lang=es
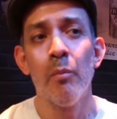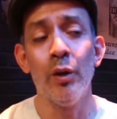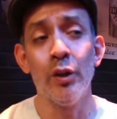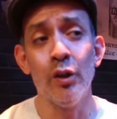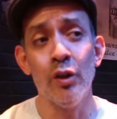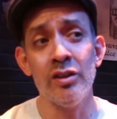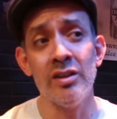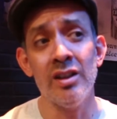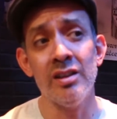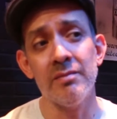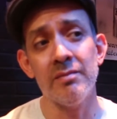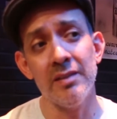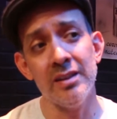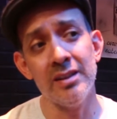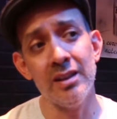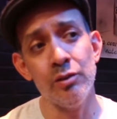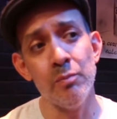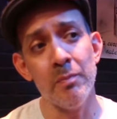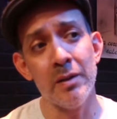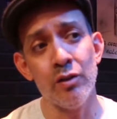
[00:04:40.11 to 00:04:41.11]
Bueno, este,
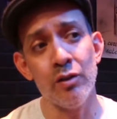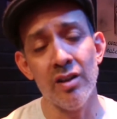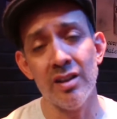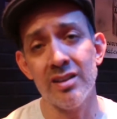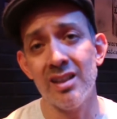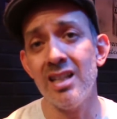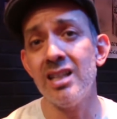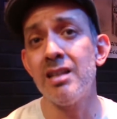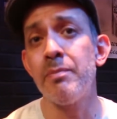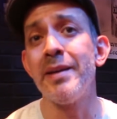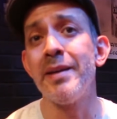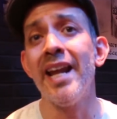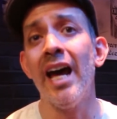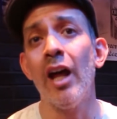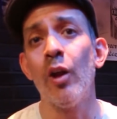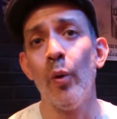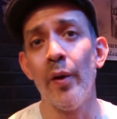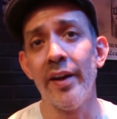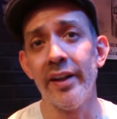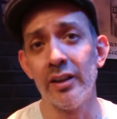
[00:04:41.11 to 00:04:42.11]
este, es un personaje que está
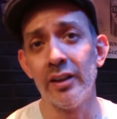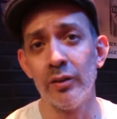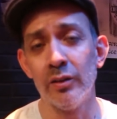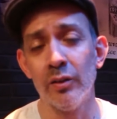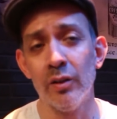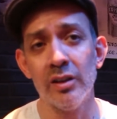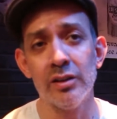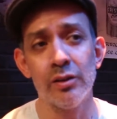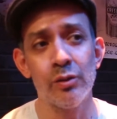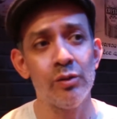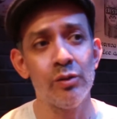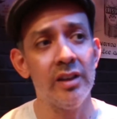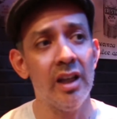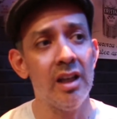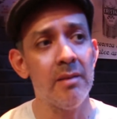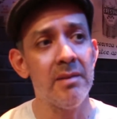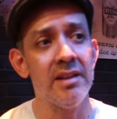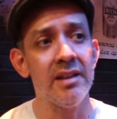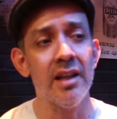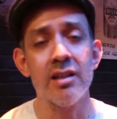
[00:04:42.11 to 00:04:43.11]
inspirado en, no es
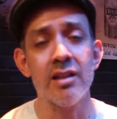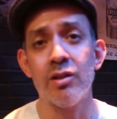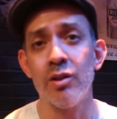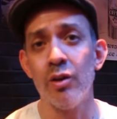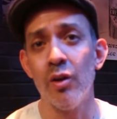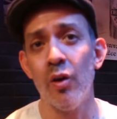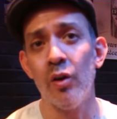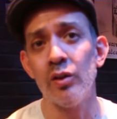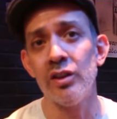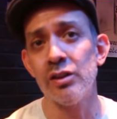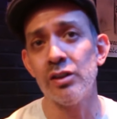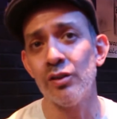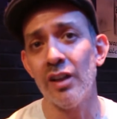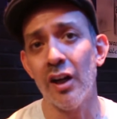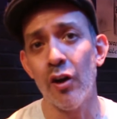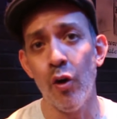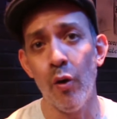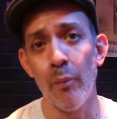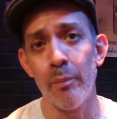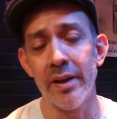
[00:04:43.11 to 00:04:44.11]
una imitación, es
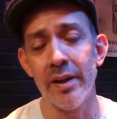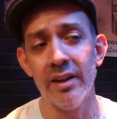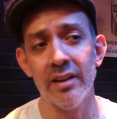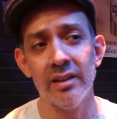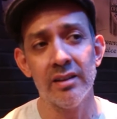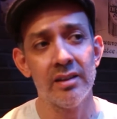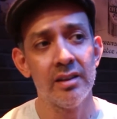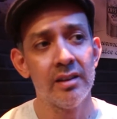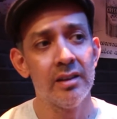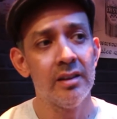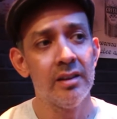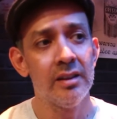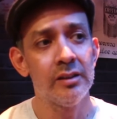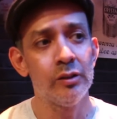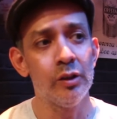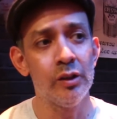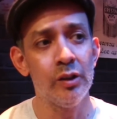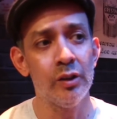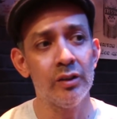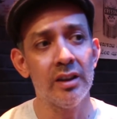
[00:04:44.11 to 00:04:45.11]
una copia.
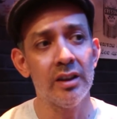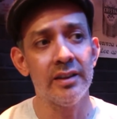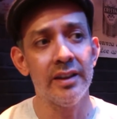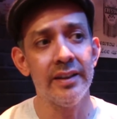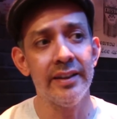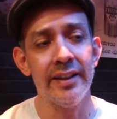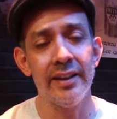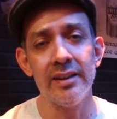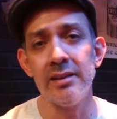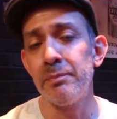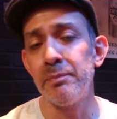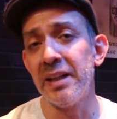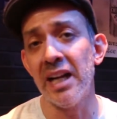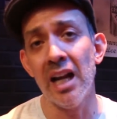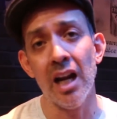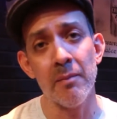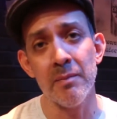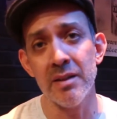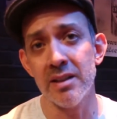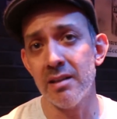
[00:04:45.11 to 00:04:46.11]
Entonces yo traté de
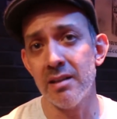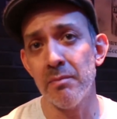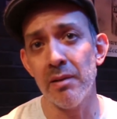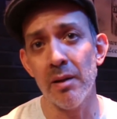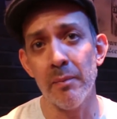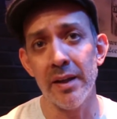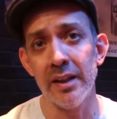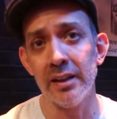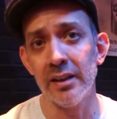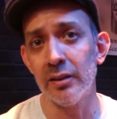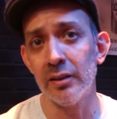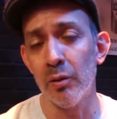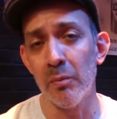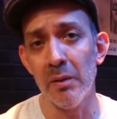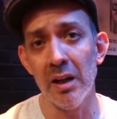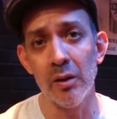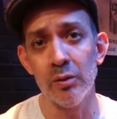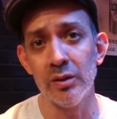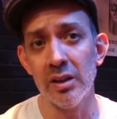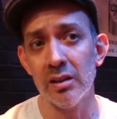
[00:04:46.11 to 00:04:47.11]
inspirarme simplemente,
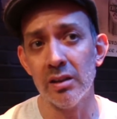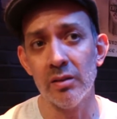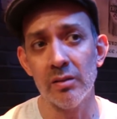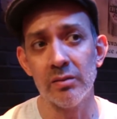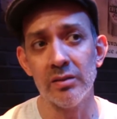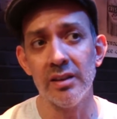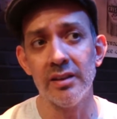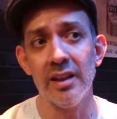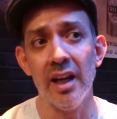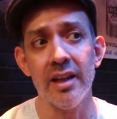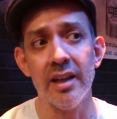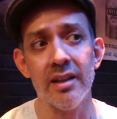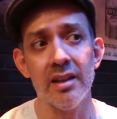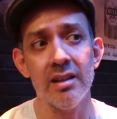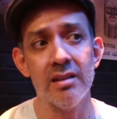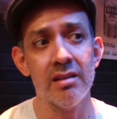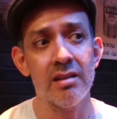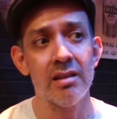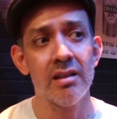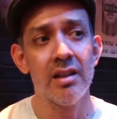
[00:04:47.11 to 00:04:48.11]
tomar algunos
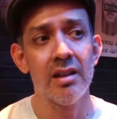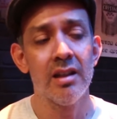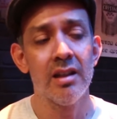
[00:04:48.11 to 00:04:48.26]
detalles.